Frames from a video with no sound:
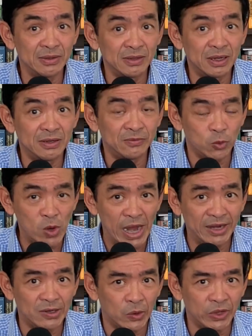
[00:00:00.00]
cái vụ
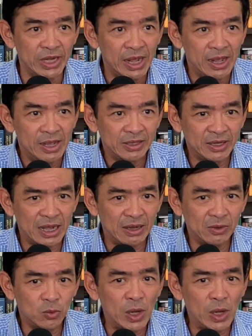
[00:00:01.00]
án rồi tức là